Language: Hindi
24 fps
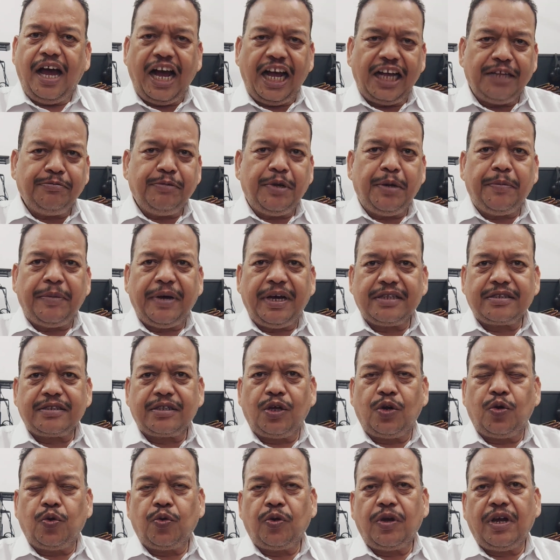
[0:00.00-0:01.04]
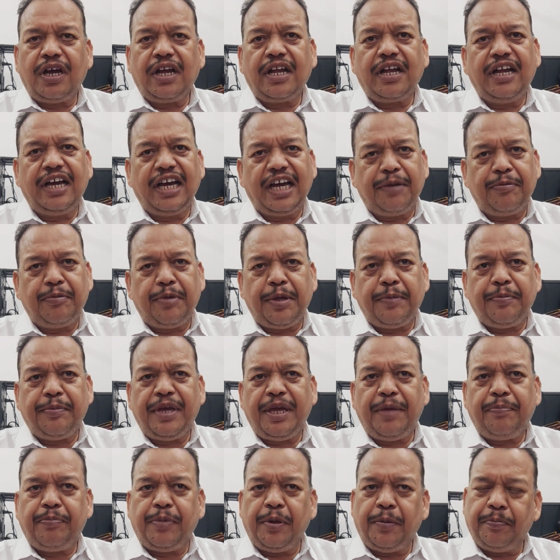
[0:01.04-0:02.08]
आज मैं बात करूंगा गर्मी
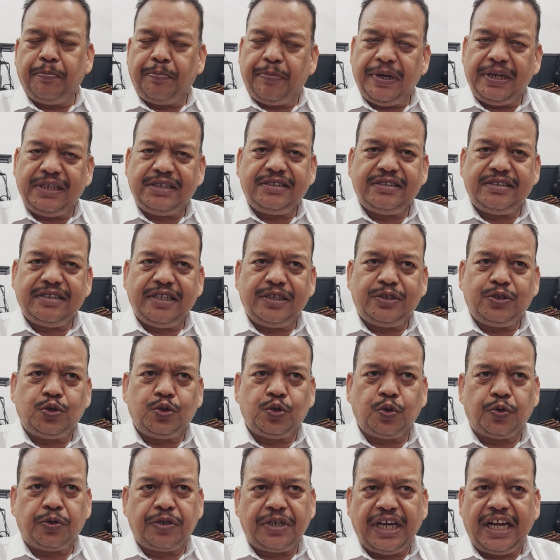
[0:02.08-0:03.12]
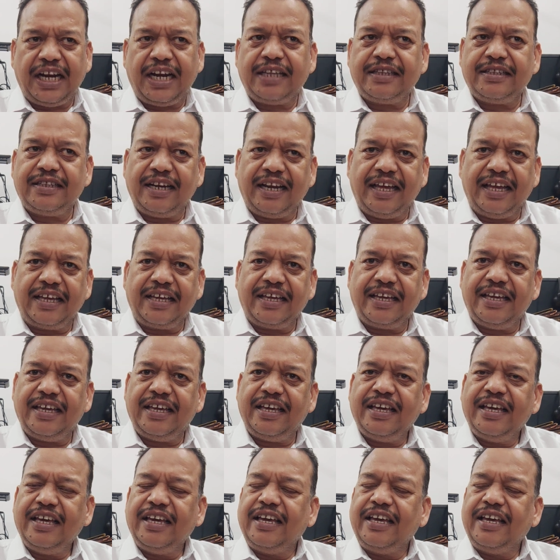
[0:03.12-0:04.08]
में पिंपल्स से छुटकारा दिलाएंगे